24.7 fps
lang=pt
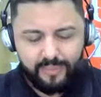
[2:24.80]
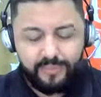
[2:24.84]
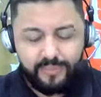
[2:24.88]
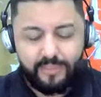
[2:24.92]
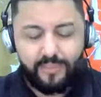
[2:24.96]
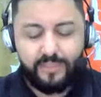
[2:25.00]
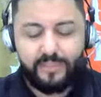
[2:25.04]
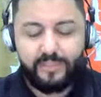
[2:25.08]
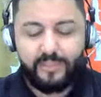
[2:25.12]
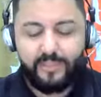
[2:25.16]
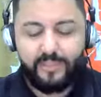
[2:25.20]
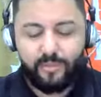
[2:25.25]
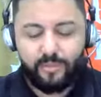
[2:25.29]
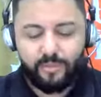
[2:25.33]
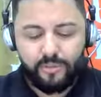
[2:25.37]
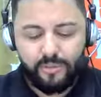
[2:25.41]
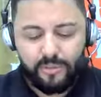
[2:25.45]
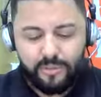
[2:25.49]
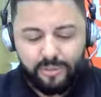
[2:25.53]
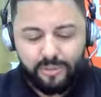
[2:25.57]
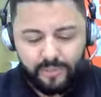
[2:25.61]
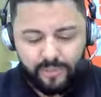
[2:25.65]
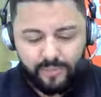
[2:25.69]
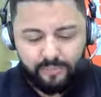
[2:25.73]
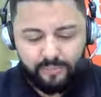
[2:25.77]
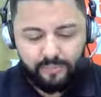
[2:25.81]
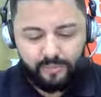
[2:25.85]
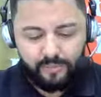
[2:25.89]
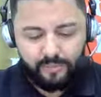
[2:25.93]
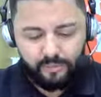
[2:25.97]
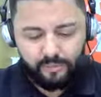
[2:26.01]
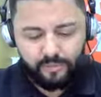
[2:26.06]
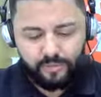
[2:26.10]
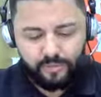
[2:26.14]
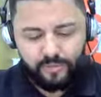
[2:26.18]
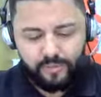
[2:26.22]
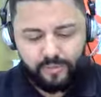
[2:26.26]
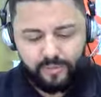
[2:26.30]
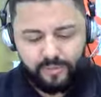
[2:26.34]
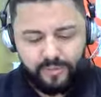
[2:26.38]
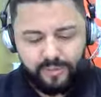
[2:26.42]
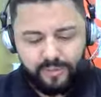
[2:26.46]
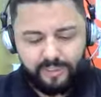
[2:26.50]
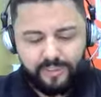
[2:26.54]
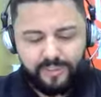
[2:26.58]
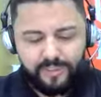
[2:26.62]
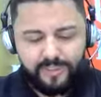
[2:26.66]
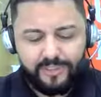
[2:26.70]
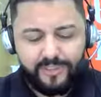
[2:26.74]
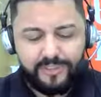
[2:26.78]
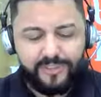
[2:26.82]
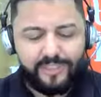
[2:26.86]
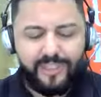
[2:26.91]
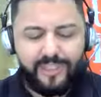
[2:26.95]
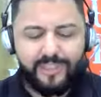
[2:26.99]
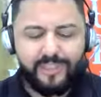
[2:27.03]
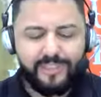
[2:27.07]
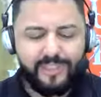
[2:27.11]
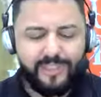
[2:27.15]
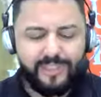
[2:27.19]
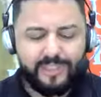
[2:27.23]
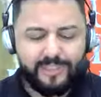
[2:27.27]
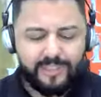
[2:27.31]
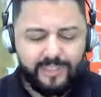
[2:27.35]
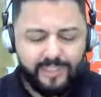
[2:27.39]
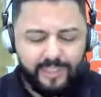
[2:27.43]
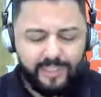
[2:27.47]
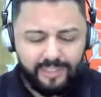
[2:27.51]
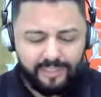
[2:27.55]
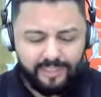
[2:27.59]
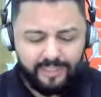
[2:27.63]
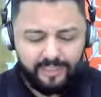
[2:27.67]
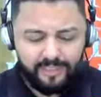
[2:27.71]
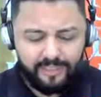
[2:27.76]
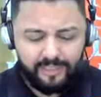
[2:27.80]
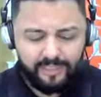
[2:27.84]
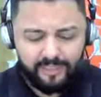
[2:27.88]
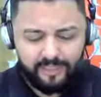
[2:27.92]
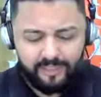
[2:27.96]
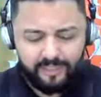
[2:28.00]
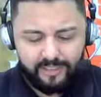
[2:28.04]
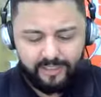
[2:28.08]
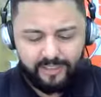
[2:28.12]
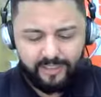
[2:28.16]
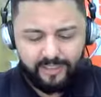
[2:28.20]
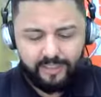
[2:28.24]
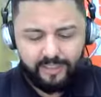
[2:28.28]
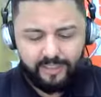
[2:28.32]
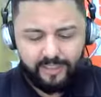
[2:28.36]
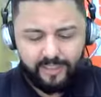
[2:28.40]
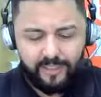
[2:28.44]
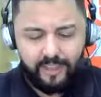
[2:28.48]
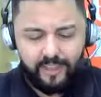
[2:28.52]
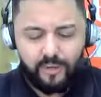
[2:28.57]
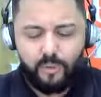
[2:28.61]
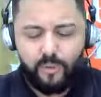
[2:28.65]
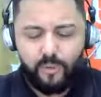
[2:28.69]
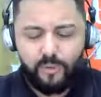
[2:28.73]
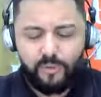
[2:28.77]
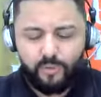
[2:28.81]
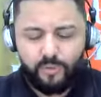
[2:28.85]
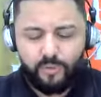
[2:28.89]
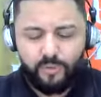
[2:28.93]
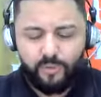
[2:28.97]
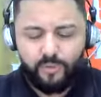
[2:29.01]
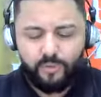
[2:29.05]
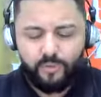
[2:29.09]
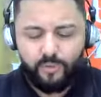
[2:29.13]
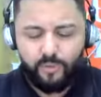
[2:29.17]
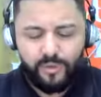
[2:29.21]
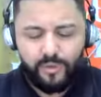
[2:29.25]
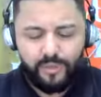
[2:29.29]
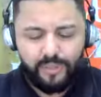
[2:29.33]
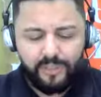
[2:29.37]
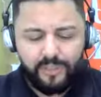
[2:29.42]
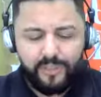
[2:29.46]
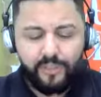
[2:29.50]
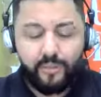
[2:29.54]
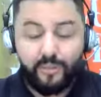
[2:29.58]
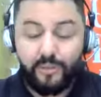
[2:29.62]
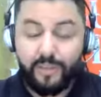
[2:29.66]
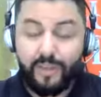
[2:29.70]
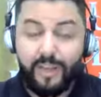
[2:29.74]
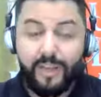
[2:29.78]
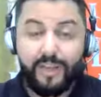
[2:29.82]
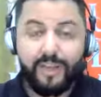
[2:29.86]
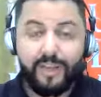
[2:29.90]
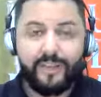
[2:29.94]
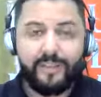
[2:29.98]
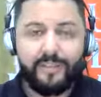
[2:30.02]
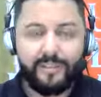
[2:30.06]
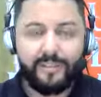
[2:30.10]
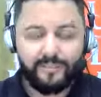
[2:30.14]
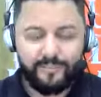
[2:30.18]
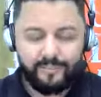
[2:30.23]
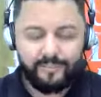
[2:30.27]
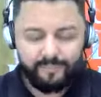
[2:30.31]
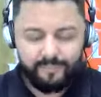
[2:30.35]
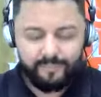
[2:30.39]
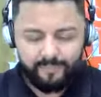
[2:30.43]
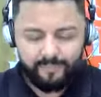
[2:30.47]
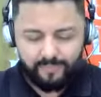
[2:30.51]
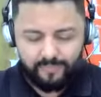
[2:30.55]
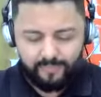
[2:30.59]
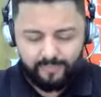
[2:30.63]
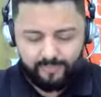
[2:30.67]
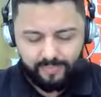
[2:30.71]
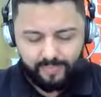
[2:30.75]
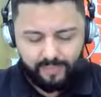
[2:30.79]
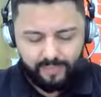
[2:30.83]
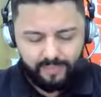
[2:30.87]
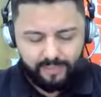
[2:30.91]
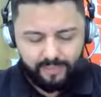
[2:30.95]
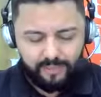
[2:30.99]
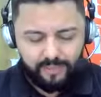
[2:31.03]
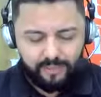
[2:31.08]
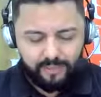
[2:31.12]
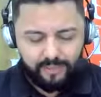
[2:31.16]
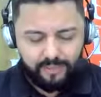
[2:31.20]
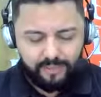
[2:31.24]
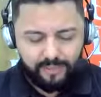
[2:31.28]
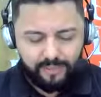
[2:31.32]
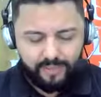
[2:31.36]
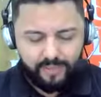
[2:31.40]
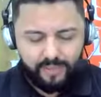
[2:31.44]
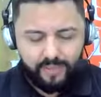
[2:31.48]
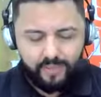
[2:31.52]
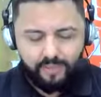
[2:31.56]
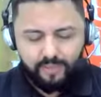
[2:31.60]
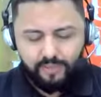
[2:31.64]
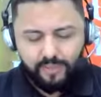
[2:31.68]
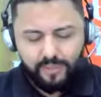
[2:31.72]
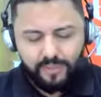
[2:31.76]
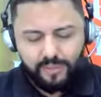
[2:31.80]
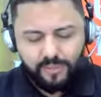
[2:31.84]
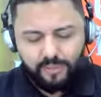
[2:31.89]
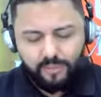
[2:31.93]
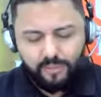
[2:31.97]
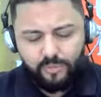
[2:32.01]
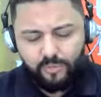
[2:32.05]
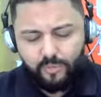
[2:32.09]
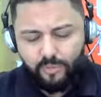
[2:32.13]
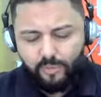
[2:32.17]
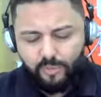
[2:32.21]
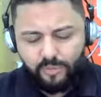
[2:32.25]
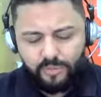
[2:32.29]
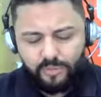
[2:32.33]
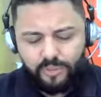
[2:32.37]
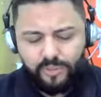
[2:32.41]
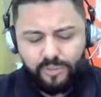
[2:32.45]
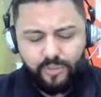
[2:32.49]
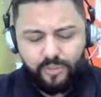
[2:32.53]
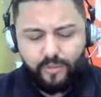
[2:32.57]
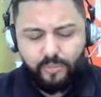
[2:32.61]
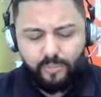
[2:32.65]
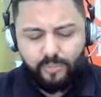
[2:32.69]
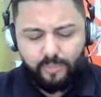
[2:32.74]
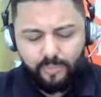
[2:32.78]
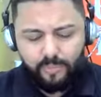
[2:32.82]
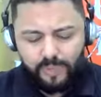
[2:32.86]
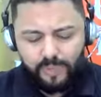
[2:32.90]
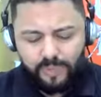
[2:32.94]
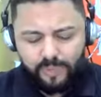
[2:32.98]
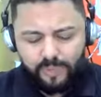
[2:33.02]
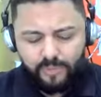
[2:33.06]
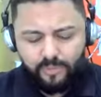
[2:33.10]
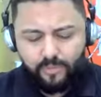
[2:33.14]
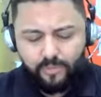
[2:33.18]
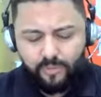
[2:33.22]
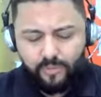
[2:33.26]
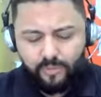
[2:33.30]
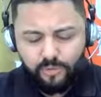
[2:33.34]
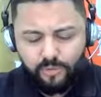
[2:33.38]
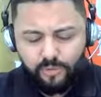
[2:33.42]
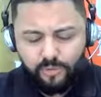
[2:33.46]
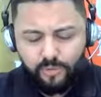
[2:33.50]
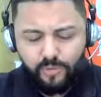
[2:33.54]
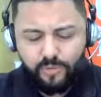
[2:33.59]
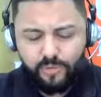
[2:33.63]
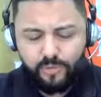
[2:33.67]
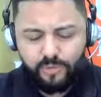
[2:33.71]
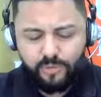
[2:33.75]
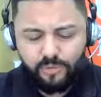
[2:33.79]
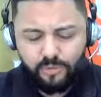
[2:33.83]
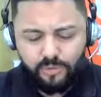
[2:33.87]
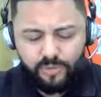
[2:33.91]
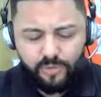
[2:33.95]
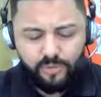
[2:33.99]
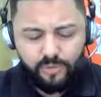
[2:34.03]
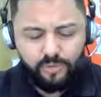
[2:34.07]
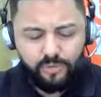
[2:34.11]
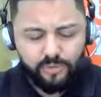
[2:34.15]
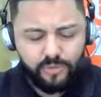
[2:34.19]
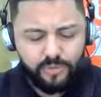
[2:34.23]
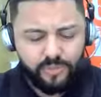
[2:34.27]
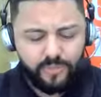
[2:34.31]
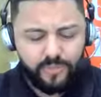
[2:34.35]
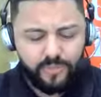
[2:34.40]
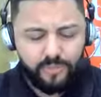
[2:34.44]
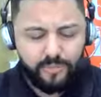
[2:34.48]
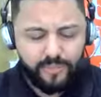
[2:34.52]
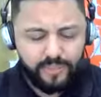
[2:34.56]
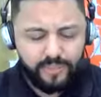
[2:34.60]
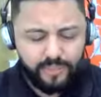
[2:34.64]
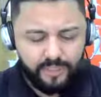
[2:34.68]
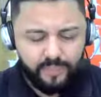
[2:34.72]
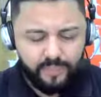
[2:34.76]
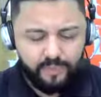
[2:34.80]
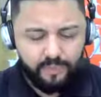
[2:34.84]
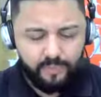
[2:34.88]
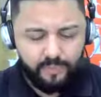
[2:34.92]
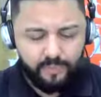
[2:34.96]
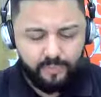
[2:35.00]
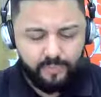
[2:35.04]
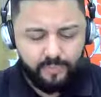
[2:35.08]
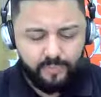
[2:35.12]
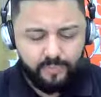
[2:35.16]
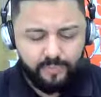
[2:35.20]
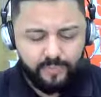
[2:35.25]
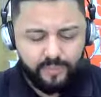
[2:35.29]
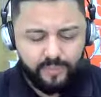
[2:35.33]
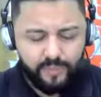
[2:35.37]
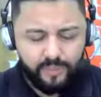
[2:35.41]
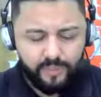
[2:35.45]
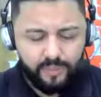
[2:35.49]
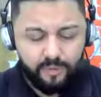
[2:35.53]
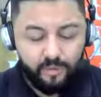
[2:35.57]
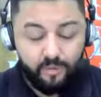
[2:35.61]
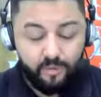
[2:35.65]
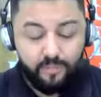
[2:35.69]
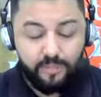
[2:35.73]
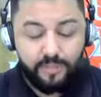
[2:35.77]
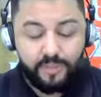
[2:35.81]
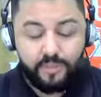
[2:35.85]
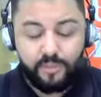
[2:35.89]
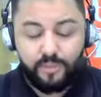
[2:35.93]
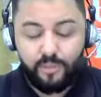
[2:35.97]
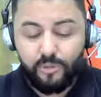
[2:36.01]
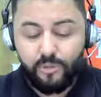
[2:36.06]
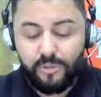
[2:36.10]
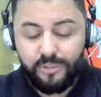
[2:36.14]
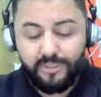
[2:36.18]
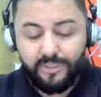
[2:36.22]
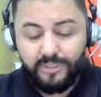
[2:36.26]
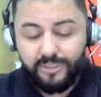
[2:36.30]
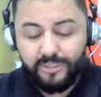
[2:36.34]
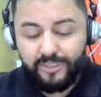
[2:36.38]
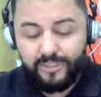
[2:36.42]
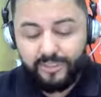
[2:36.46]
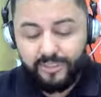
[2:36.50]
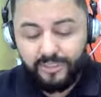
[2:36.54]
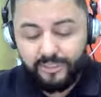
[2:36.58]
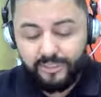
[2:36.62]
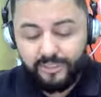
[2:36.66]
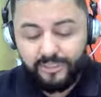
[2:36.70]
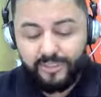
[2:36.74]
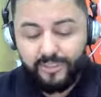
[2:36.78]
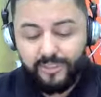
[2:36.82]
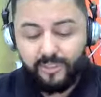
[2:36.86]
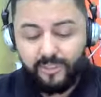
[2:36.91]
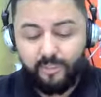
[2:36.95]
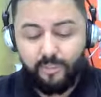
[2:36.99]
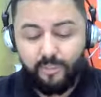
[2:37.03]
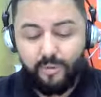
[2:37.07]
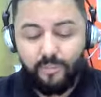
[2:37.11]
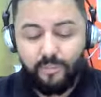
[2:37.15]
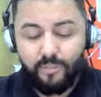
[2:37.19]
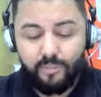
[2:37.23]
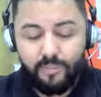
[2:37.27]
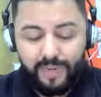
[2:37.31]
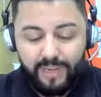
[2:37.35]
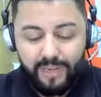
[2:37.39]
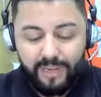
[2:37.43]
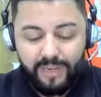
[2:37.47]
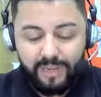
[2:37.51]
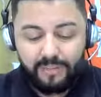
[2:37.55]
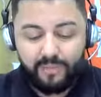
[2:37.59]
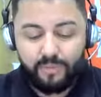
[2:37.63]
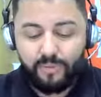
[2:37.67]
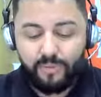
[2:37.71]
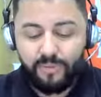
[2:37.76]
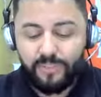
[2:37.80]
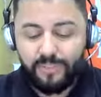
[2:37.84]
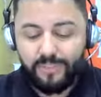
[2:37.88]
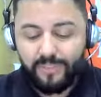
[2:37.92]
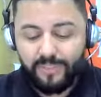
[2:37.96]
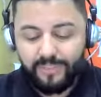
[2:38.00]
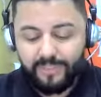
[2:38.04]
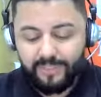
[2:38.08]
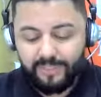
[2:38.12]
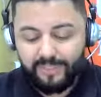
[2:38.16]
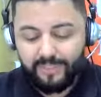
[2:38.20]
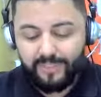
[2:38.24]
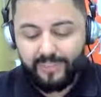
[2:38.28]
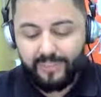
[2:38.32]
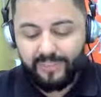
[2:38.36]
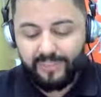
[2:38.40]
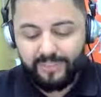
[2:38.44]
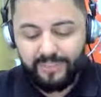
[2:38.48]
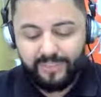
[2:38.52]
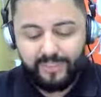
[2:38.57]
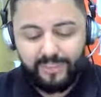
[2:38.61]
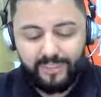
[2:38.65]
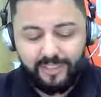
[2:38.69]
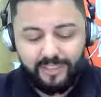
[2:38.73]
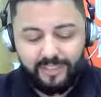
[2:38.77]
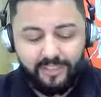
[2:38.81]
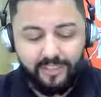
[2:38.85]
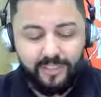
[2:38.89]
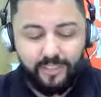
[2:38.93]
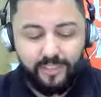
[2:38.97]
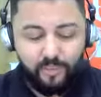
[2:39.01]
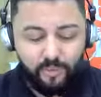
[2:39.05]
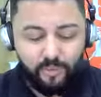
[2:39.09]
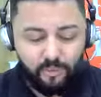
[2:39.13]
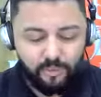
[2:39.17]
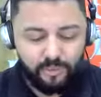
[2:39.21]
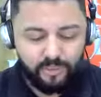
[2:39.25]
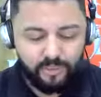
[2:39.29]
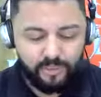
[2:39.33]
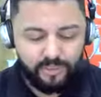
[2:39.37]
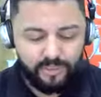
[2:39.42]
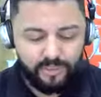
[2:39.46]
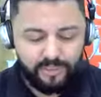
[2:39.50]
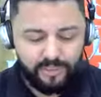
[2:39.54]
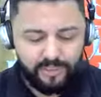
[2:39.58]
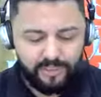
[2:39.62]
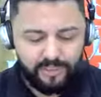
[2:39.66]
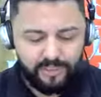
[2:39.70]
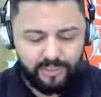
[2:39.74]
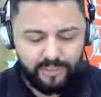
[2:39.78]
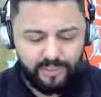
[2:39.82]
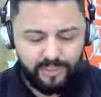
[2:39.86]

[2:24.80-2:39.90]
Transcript: e disse aos discípulos: Sentem-se aqui, enquanto eu vou ali orar. E levando consigo Pedro e os dois filhos de Zebedeu, começou a sentir-se tomado de tristeza e de angústia.